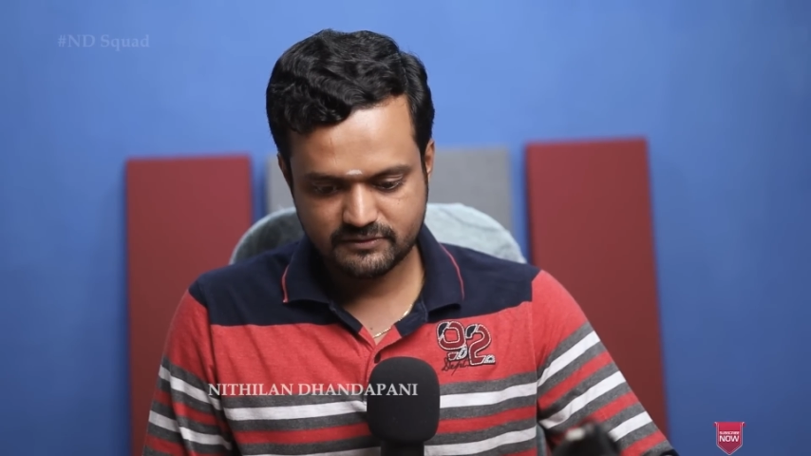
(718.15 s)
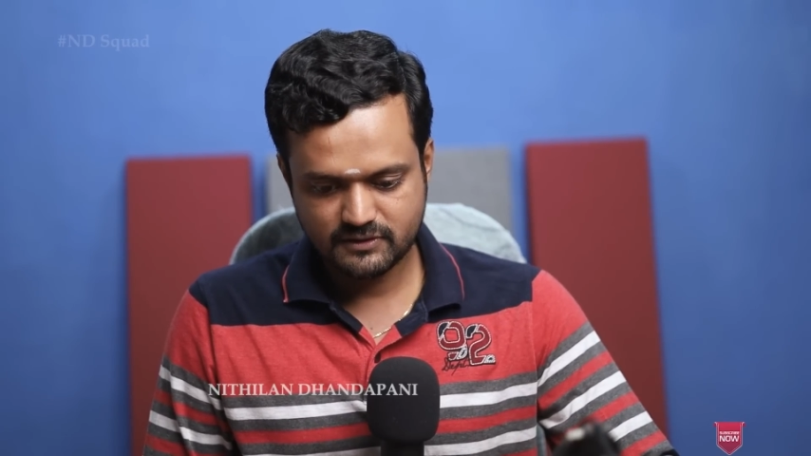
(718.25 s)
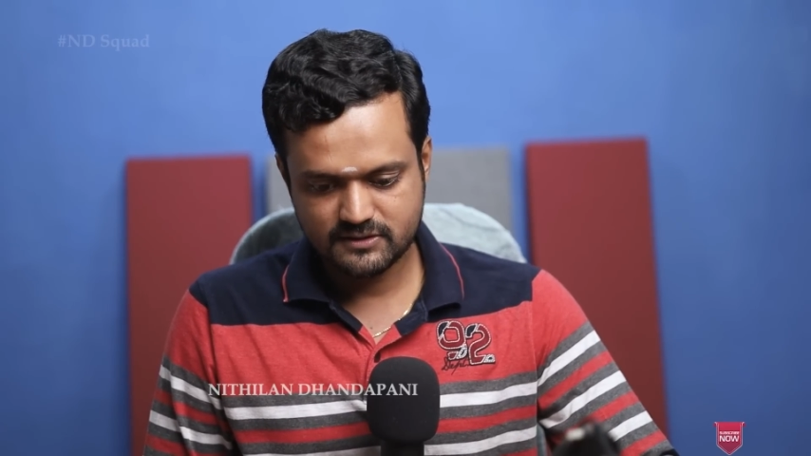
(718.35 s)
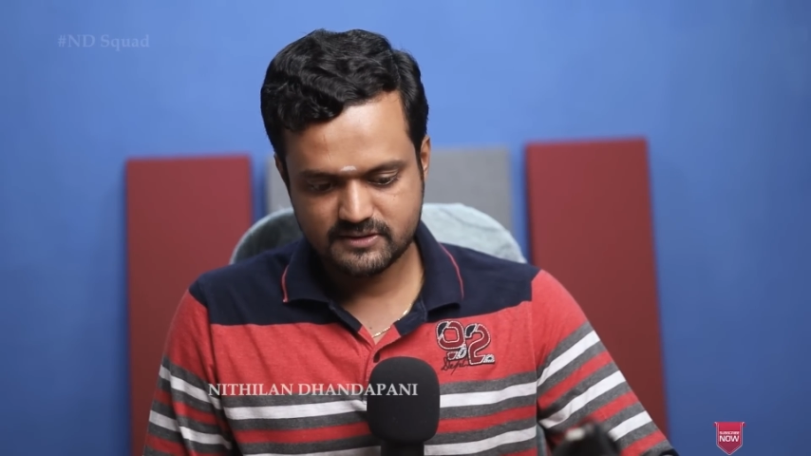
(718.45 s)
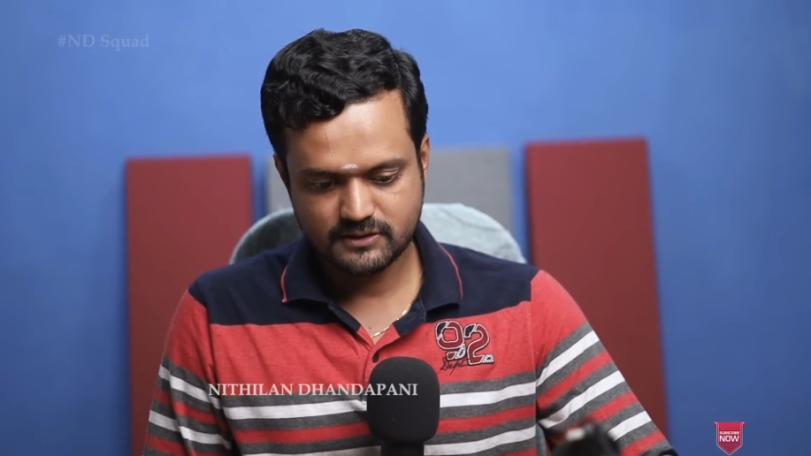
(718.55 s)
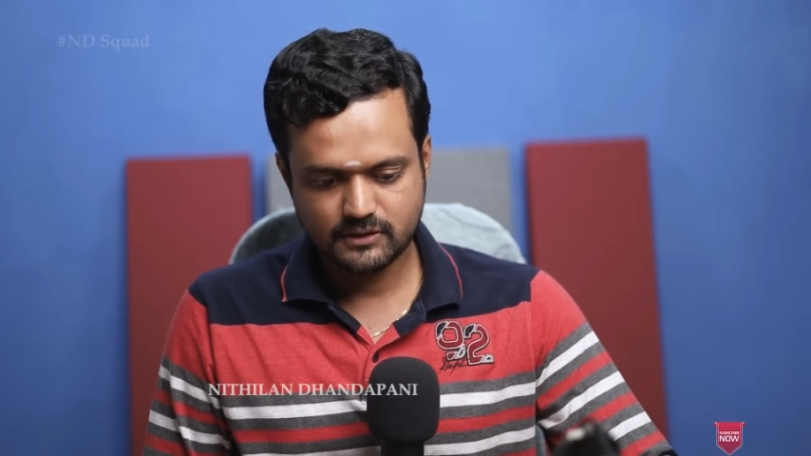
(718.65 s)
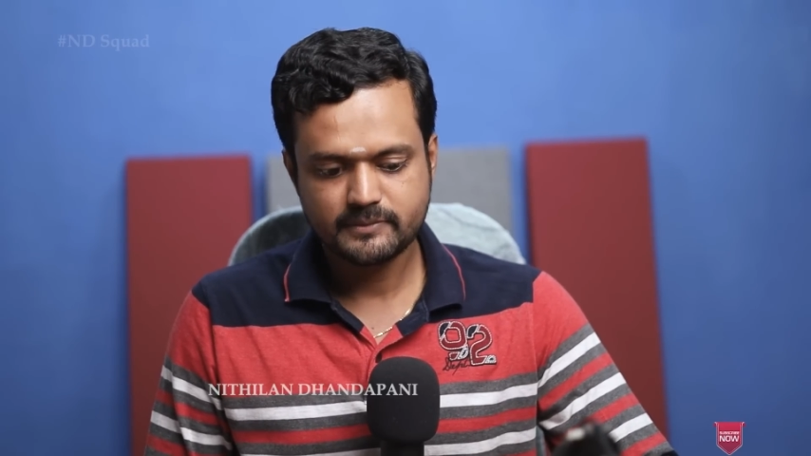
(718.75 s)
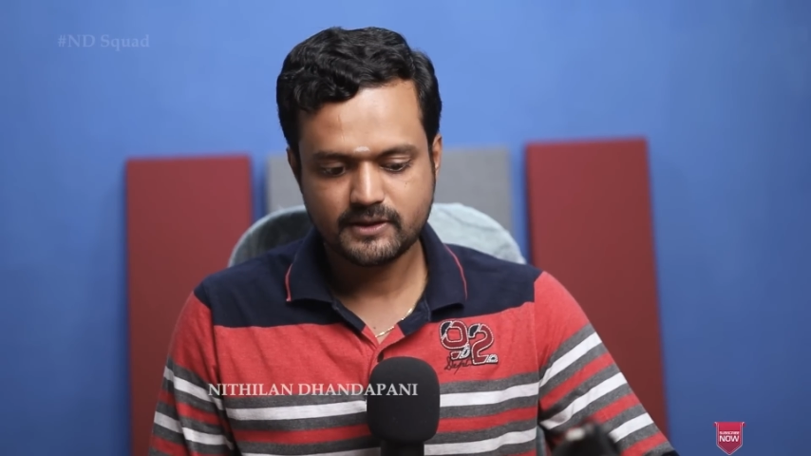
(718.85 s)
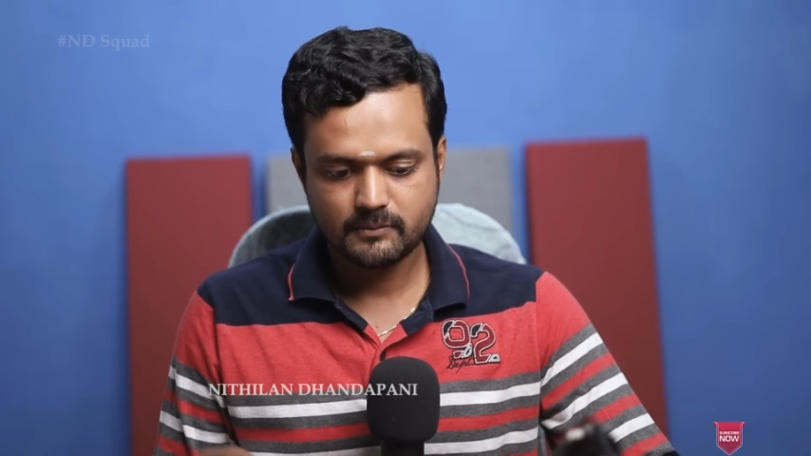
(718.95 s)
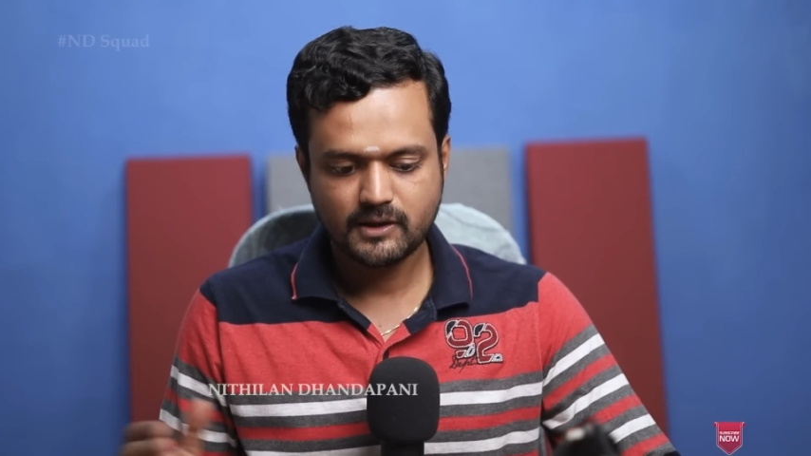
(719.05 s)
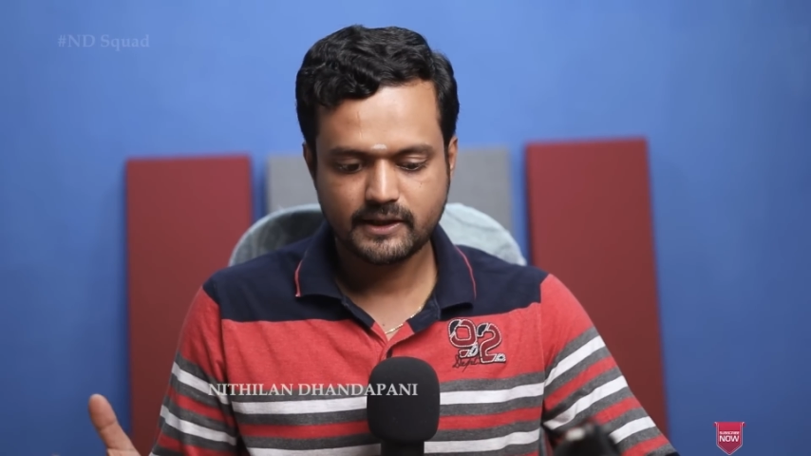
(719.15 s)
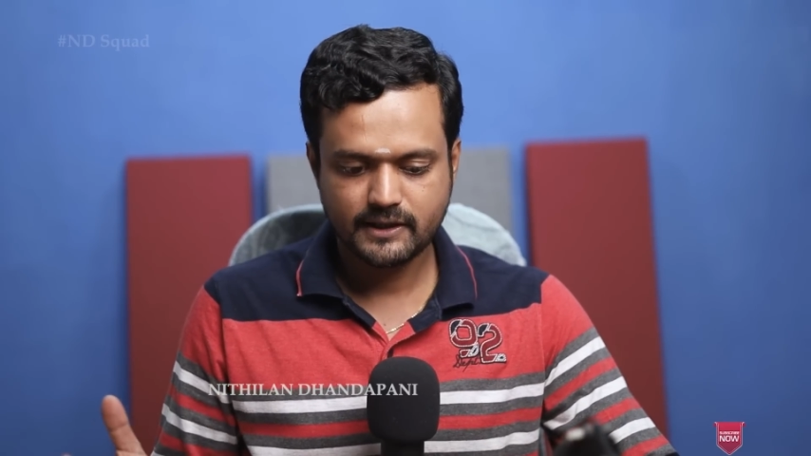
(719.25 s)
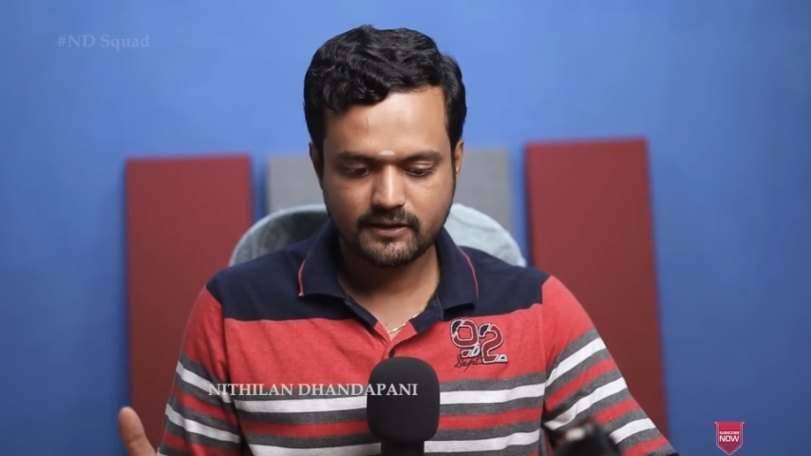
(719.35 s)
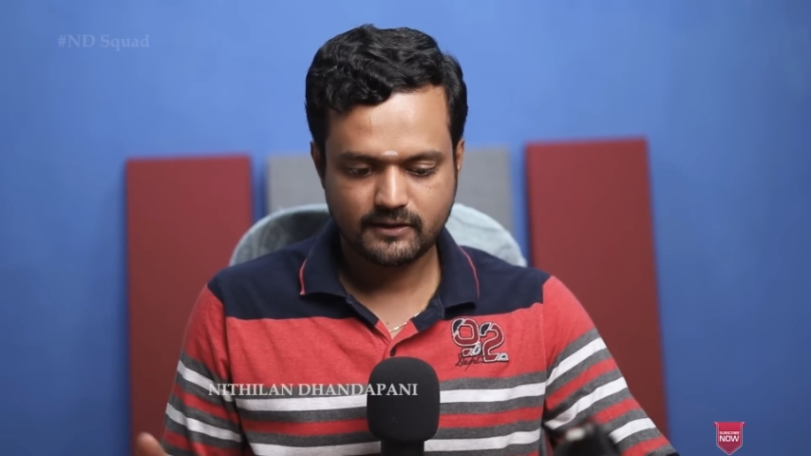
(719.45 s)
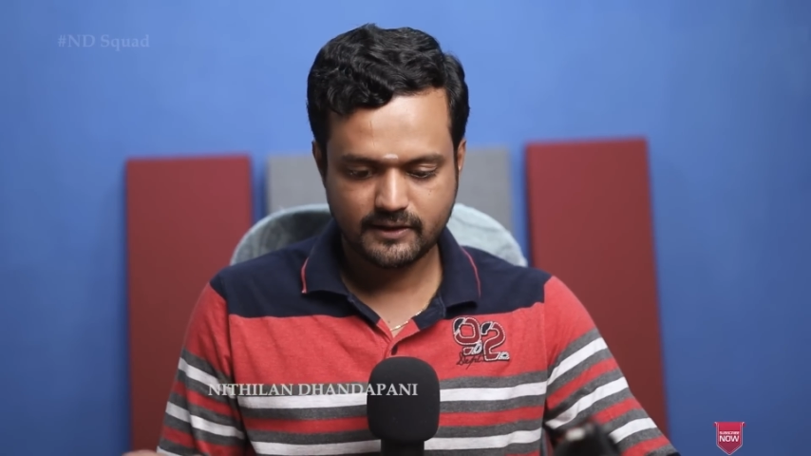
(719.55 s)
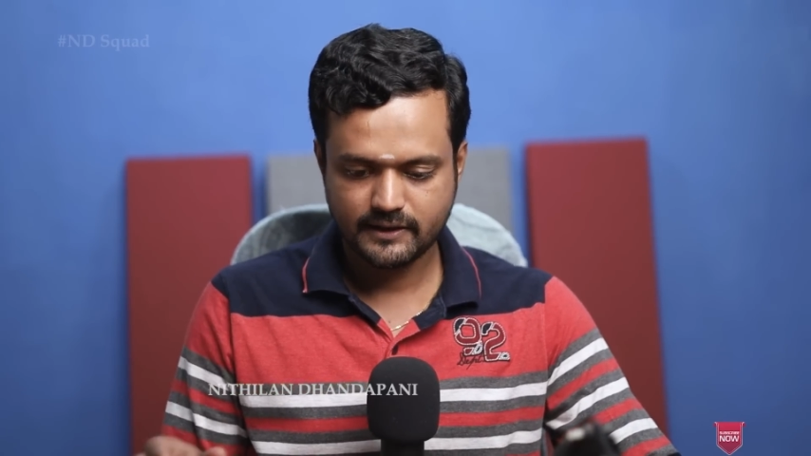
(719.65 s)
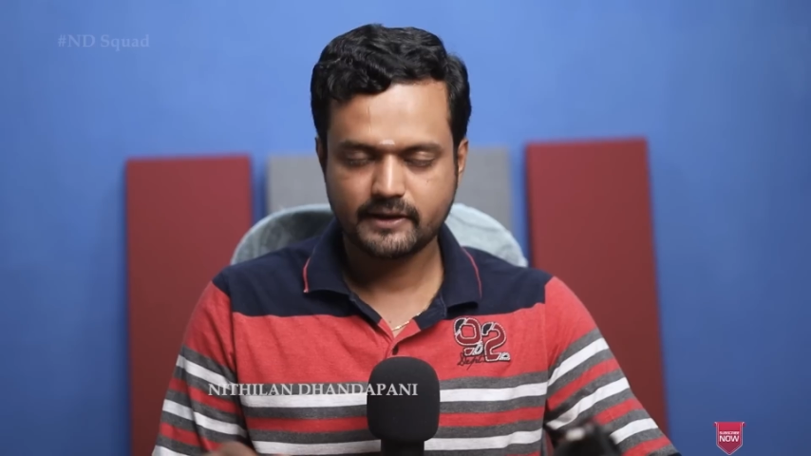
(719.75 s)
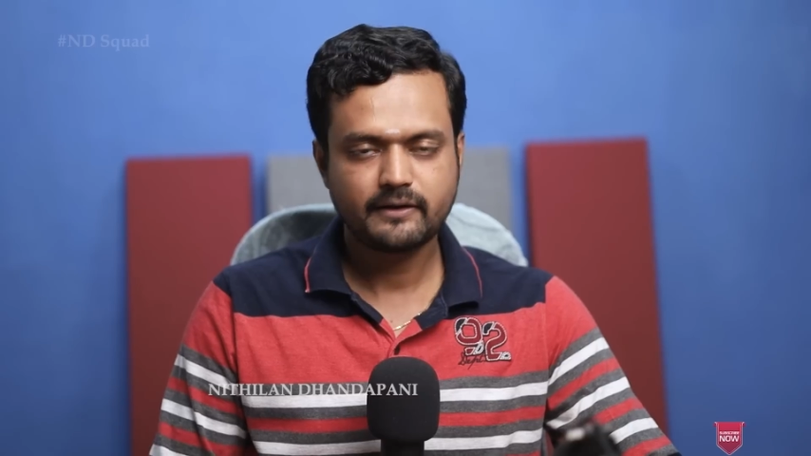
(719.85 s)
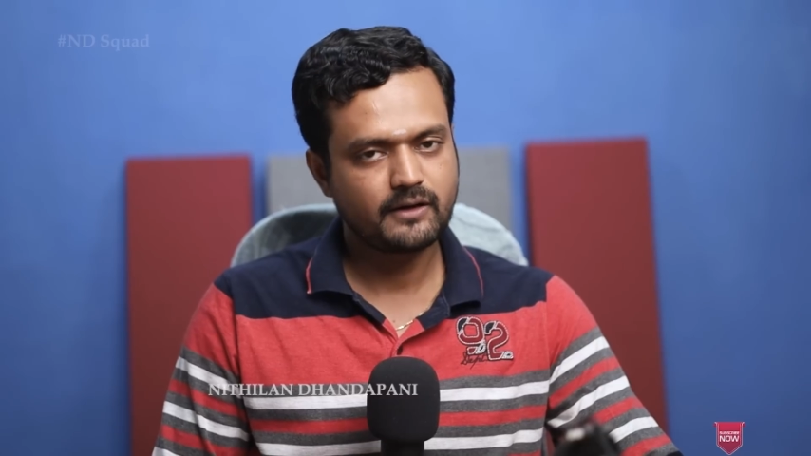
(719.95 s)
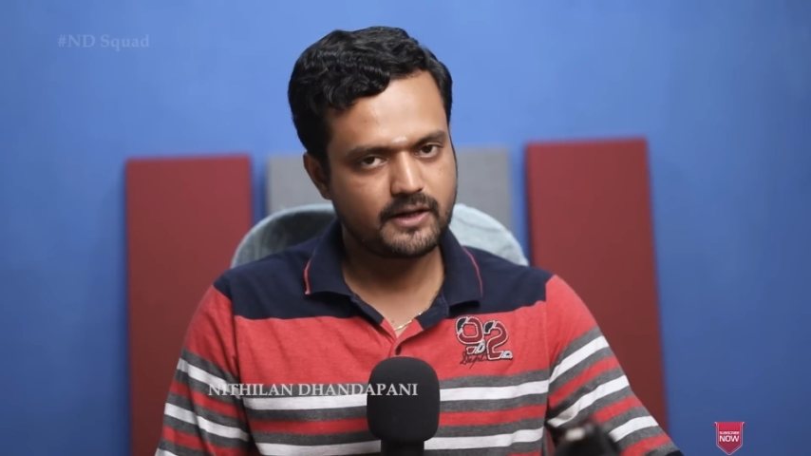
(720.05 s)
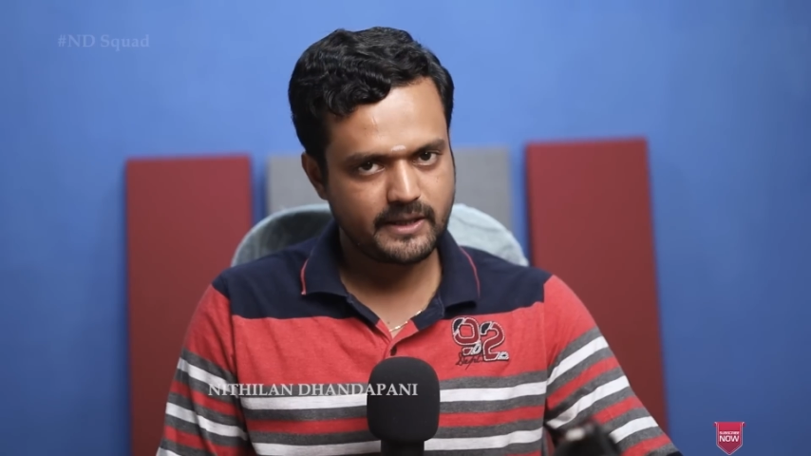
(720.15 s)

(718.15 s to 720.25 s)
ஜீவராசிகளுக்கும் இருக்குமான்னு கேட்குறாருன்னு நினைக்கிறேன்